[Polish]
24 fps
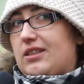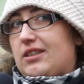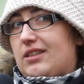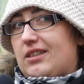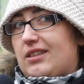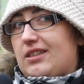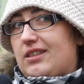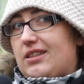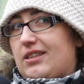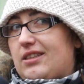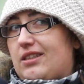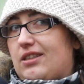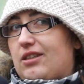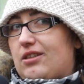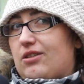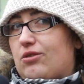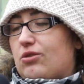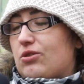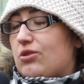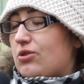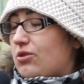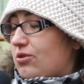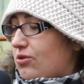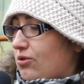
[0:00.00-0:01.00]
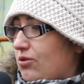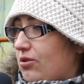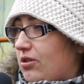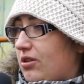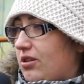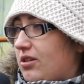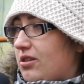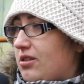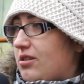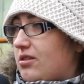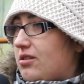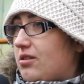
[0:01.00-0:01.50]
E, su,
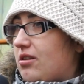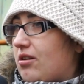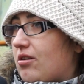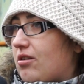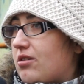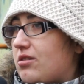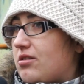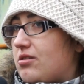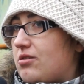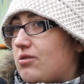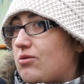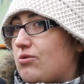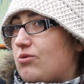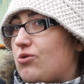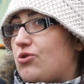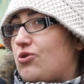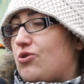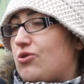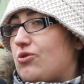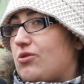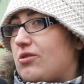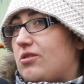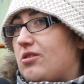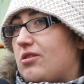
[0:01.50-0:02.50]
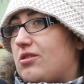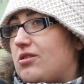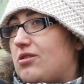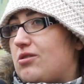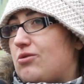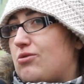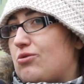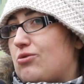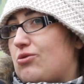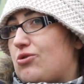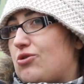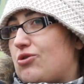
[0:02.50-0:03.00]
e, sok z susz, e,
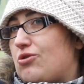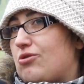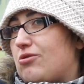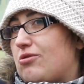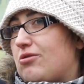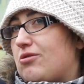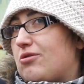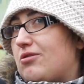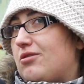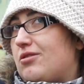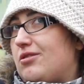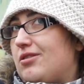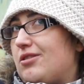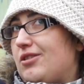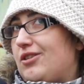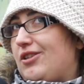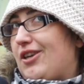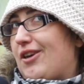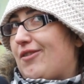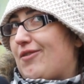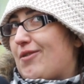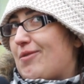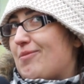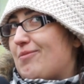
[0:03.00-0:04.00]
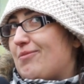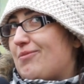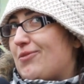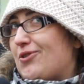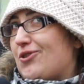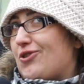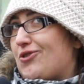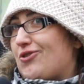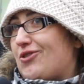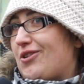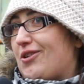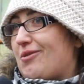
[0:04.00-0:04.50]
suszu, nie wiem,
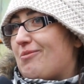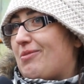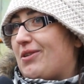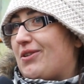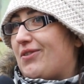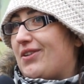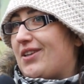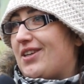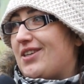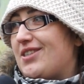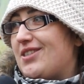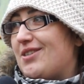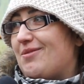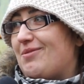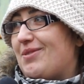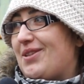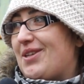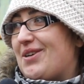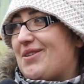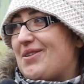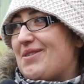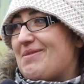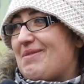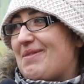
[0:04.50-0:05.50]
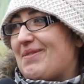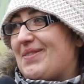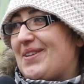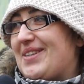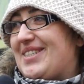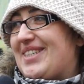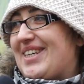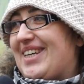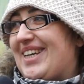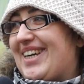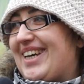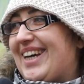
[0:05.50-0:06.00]
może już chyba 12 minęło, mam
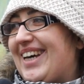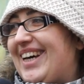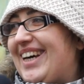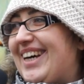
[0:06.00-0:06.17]
nadzieję.